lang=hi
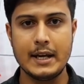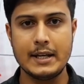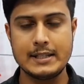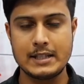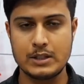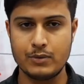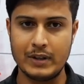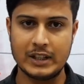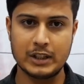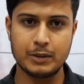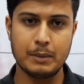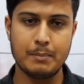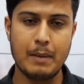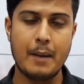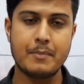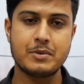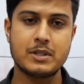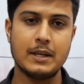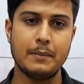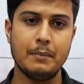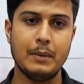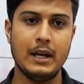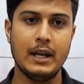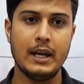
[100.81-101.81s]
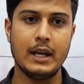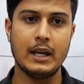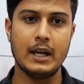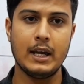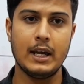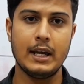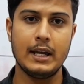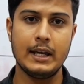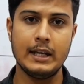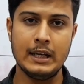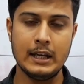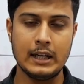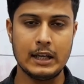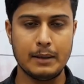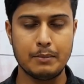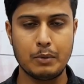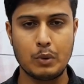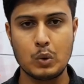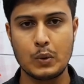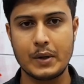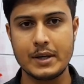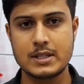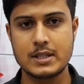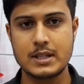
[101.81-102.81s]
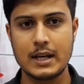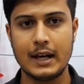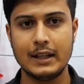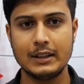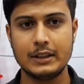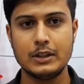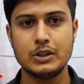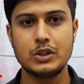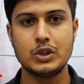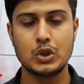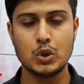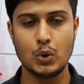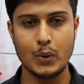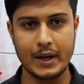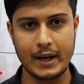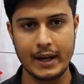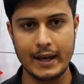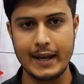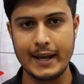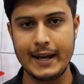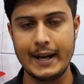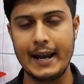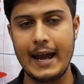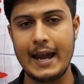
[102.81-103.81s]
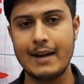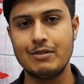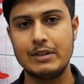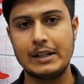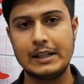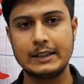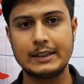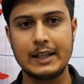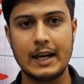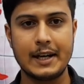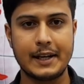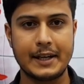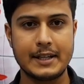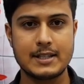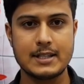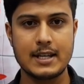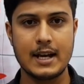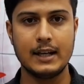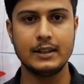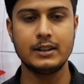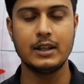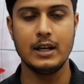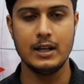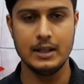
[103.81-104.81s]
इस वक्त हम आपसे मिलेंगे इन्हीं खबरों के साथ जुड़े रहें लाइव लगातार के साथ